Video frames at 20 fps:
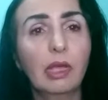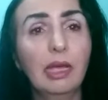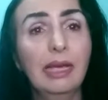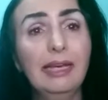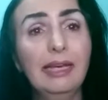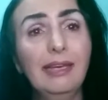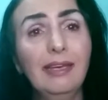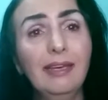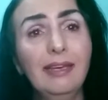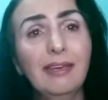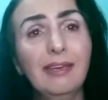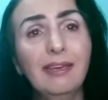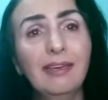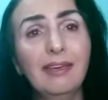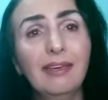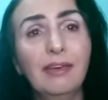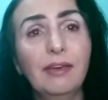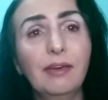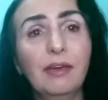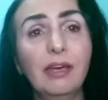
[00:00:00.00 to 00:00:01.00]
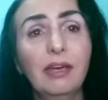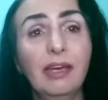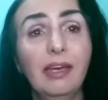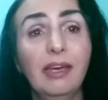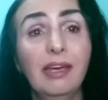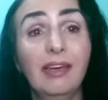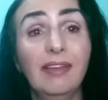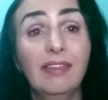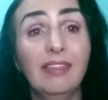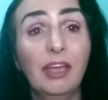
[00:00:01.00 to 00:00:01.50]
e
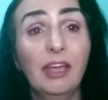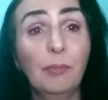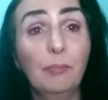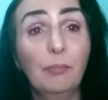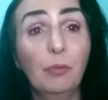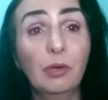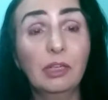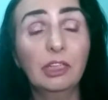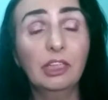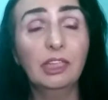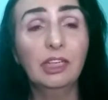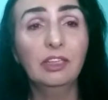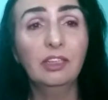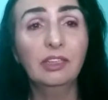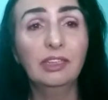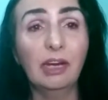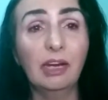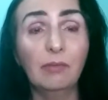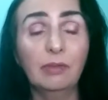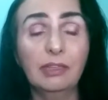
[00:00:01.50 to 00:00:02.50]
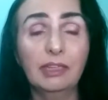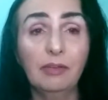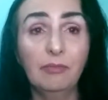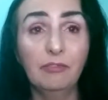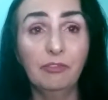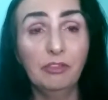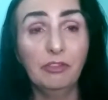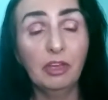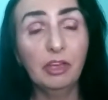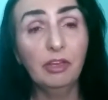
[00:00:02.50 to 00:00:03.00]
depois que editar você
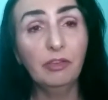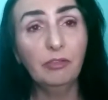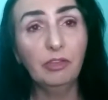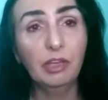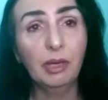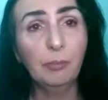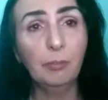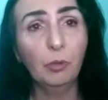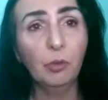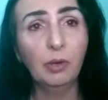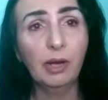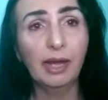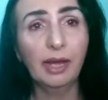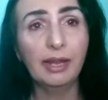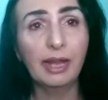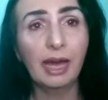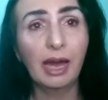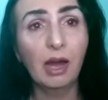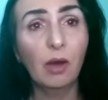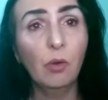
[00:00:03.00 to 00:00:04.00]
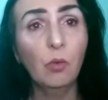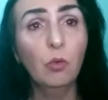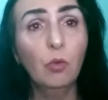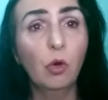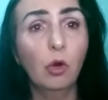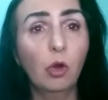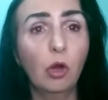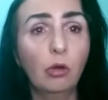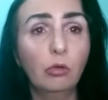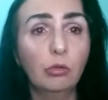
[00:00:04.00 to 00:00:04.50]
envia para o canal,
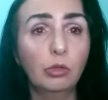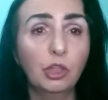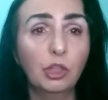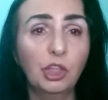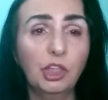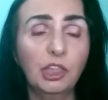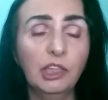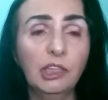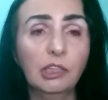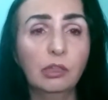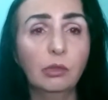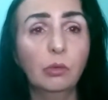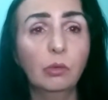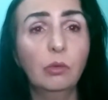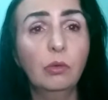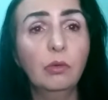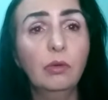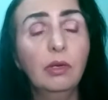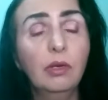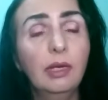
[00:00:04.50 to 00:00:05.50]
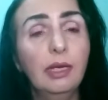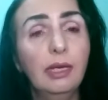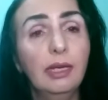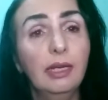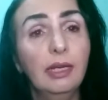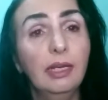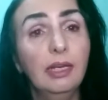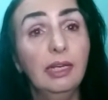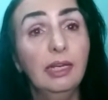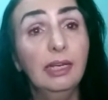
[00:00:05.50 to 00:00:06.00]
coloca o título
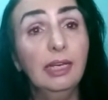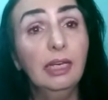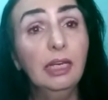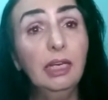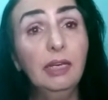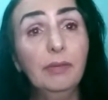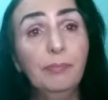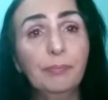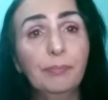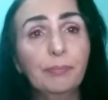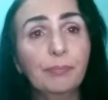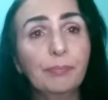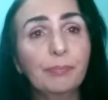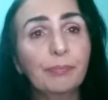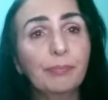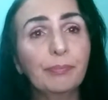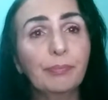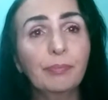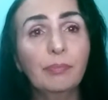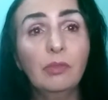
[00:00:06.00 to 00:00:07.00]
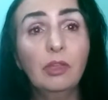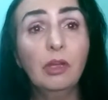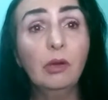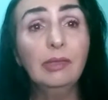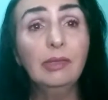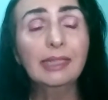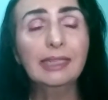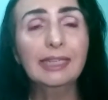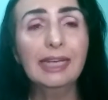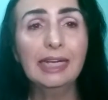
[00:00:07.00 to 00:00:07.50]
e não
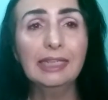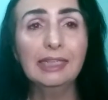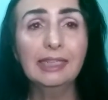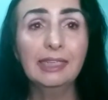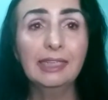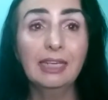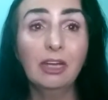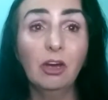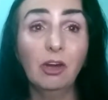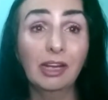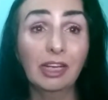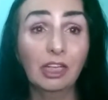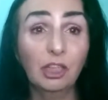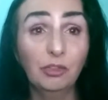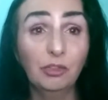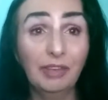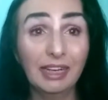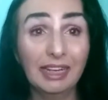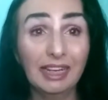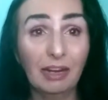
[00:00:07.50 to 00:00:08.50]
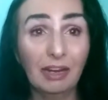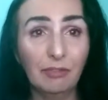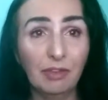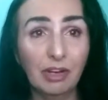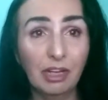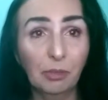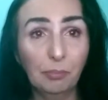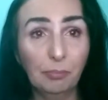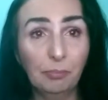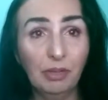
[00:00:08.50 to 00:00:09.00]
esquece de na hora que estiver
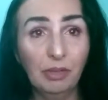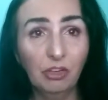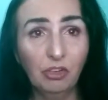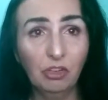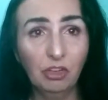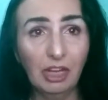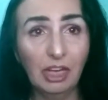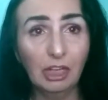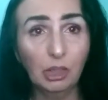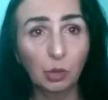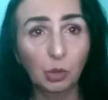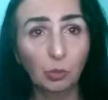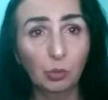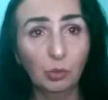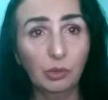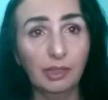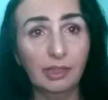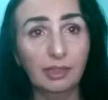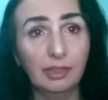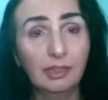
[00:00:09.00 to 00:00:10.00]
gravando pedir ajuda.